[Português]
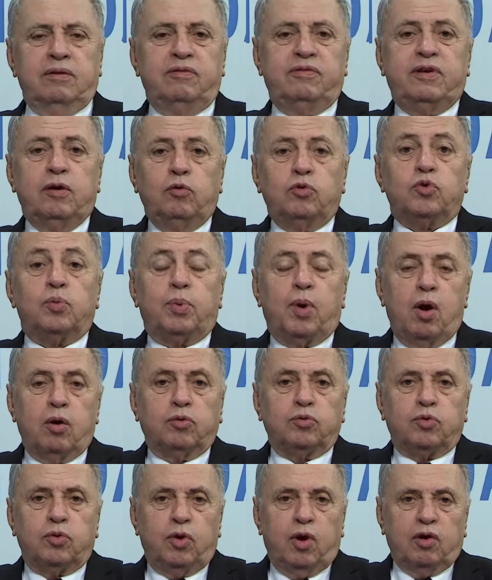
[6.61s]
Segundo bloco
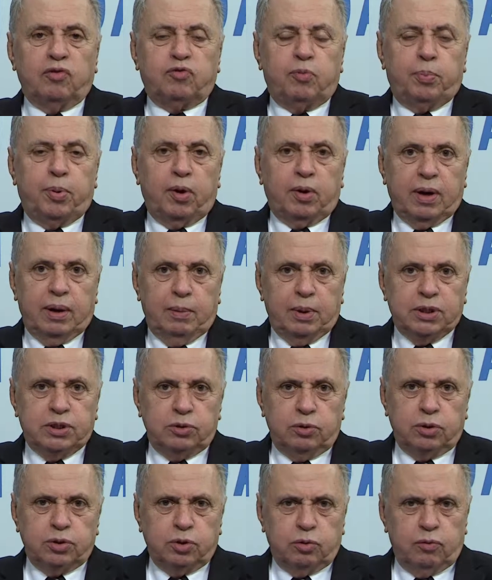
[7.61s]
do nosso programa de
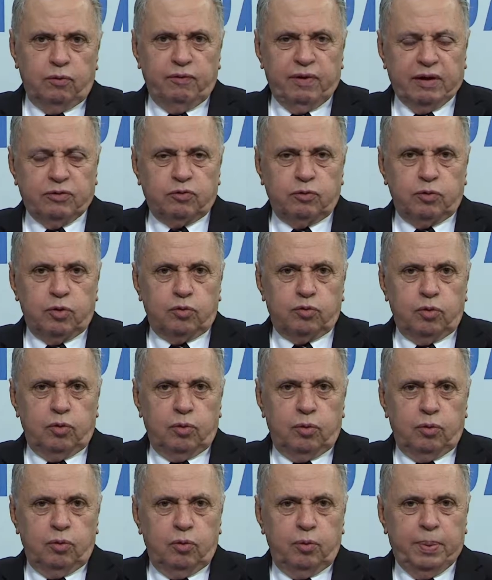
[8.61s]
hoje, eu converso com o
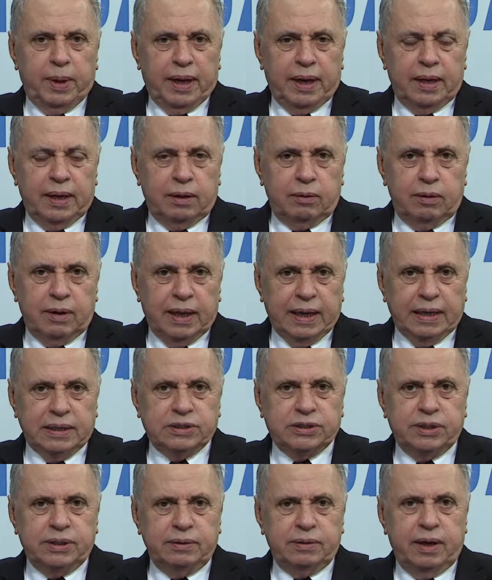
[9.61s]
doutor Uberlano
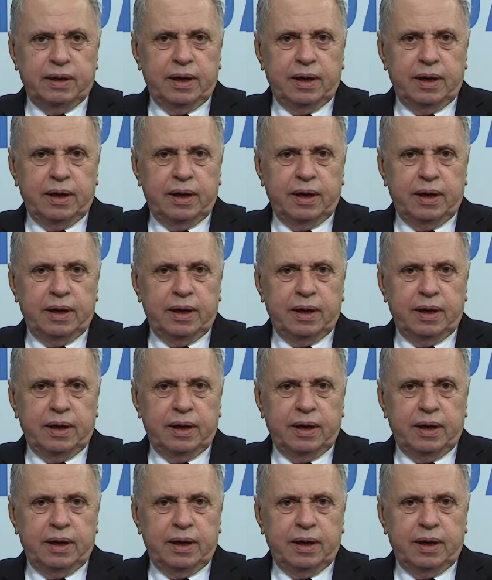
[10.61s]
Leite,